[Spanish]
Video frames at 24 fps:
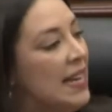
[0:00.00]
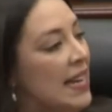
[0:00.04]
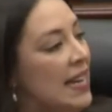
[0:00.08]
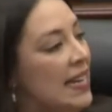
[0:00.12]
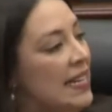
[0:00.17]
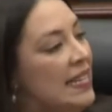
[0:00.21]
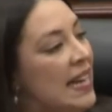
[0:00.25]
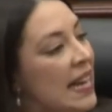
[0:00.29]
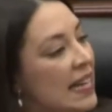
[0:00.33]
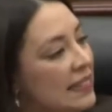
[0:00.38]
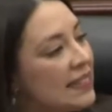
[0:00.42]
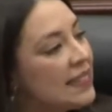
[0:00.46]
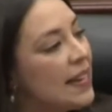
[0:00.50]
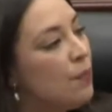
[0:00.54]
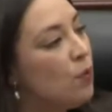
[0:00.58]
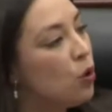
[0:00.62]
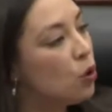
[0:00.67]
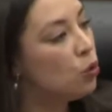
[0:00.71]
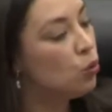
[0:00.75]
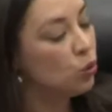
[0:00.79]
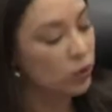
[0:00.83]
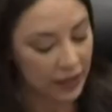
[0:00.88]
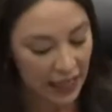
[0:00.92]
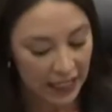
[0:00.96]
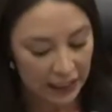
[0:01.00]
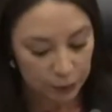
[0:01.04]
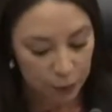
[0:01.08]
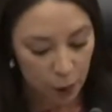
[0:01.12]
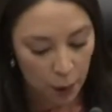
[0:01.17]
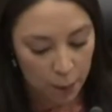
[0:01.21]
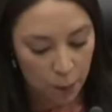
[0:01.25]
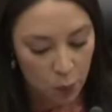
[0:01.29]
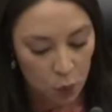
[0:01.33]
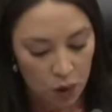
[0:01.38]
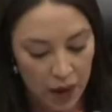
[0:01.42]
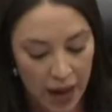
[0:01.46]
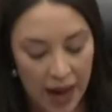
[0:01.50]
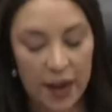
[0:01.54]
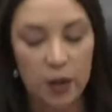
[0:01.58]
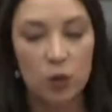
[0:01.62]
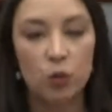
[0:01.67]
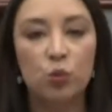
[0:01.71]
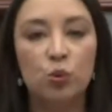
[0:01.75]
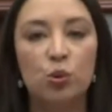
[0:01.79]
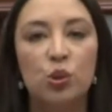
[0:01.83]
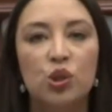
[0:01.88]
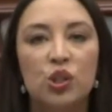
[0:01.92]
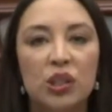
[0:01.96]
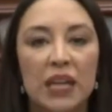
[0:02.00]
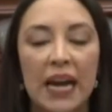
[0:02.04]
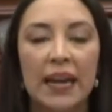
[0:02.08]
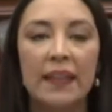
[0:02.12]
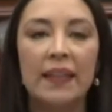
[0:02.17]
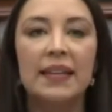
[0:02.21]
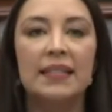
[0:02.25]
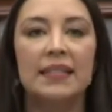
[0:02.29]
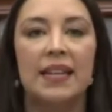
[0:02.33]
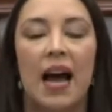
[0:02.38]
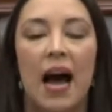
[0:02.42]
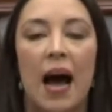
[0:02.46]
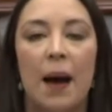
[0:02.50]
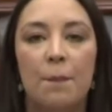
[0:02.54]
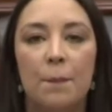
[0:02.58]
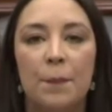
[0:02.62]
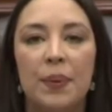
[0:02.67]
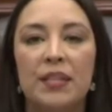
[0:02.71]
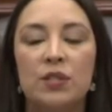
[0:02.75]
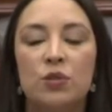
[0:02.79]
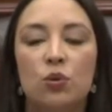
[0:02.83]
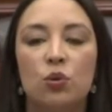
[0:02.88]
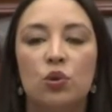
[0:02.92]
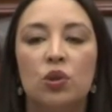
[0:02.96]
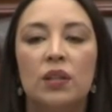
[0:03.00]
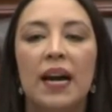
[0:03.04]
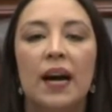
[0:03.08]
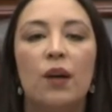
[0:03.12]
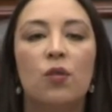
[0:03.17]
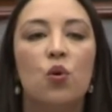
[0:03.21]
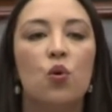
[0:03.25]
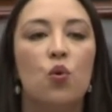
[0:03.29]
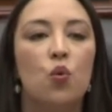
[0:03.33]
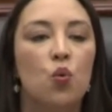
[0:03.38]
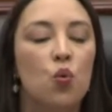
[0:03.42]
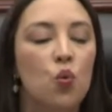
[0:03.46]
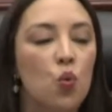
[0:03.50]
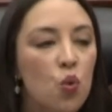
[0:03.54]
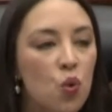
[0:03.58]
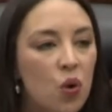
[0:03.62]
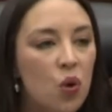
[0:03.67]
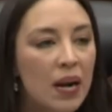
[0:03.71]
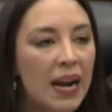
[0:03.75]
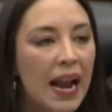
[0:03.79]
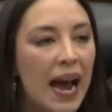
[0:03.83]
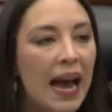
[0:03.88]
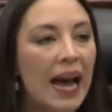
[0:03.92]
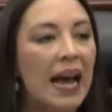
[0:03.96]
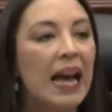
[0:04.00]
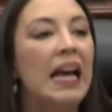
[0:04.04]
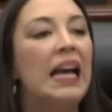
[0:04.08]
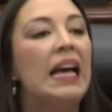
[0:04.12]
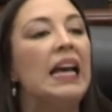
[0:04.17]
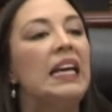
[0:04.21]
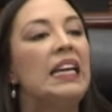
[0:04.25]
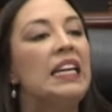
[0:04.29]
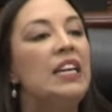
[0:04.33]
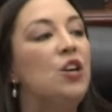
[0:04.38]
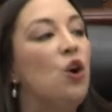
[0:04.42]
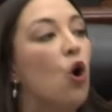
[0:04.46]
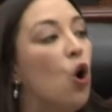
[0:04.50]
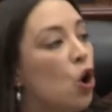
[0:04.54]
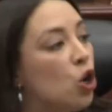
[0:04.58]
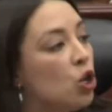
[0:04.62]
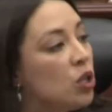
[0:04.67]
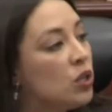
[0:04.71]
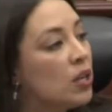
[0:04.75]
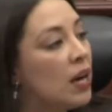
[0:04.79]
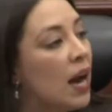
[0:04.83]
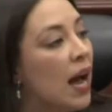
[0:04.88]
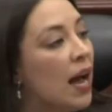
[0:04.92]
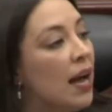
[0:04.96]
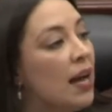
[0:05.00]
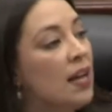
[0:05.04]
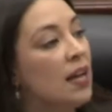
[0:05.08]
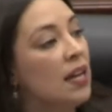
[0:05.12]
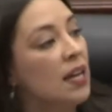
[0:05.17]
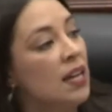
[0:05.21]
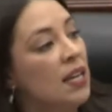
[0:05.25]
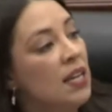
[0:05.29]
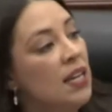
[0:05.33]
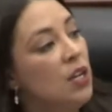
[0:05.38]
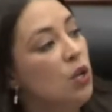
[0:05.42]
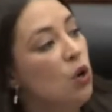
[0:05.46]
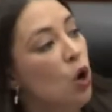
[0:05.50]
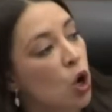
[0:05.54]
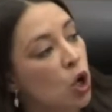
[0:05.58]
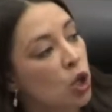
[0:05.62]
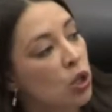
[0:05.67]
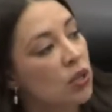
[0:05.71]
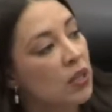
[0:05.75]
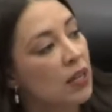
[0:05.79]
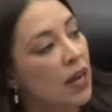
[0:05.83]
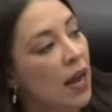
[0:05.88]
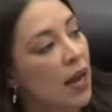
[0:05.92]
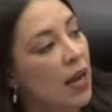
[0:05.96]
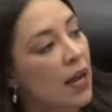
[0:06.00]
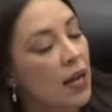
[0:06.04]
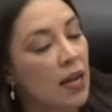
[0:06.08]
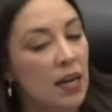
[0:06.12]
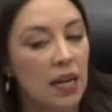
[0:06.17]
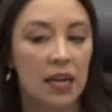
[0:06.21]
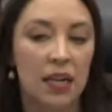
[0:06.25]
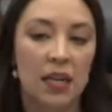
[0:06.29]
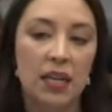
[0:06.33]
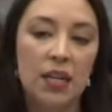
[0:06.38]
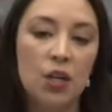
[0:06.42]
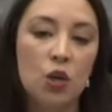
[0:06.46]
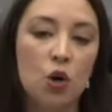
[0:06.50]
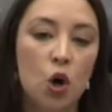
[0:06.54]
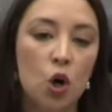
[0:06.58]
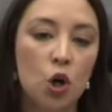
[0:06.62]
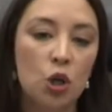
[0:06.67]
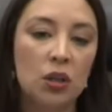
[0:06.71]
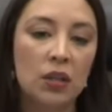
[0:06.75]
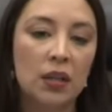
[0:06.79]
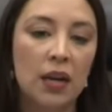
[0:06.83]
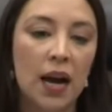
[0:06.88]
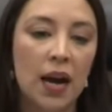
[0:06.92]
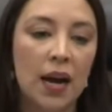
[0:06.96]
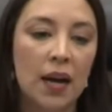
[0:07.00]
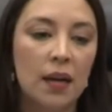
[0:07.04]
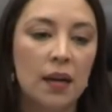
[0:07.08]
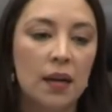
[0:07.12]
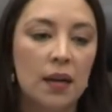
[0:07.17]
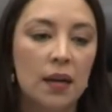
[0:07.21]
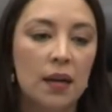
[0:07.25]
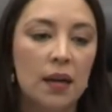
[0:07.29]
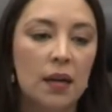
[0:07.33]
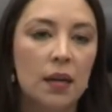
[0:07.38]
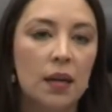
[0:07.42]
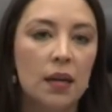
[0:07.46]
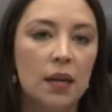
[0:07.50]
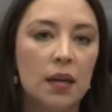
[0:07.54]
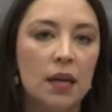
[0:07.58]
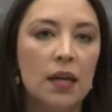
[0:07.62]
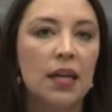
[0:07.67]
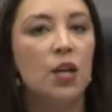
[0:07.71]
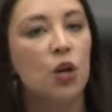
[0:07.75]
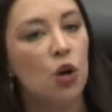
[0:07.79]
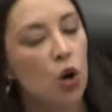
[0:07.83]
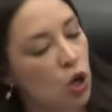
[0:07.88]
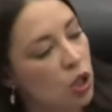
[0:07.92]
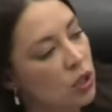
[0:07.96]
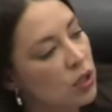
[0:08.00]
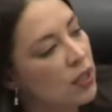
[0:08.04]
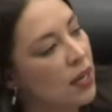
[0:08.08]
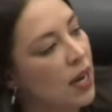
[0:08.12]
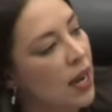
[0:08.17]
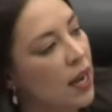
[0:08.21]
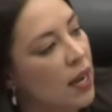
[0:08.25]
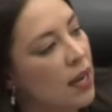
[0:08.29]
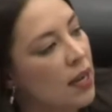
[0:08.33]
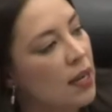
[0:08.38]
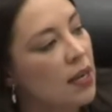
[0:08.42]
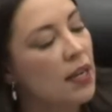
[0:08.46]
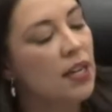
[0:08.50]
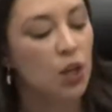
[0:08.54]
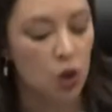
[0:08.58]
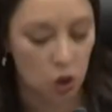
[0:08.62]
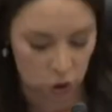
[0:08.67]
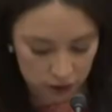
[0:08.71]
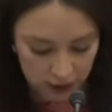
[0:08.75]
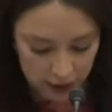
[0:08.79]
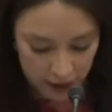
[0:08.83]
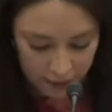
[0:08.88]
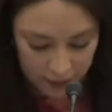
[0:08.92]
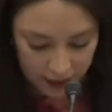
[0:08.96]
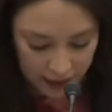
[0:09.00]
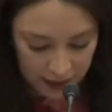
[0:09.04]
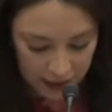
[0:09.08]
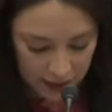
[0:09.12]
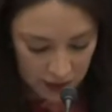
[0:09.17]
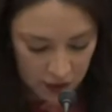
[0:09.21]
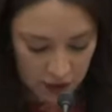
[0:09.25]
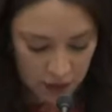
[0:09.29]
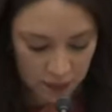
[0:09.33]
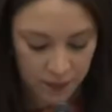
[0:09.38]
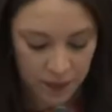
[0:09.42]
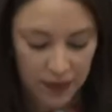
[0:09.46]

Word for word: Y esa voluntad popular ustedes la han pisoteado una y otra y otra y otra y otra y otra vez.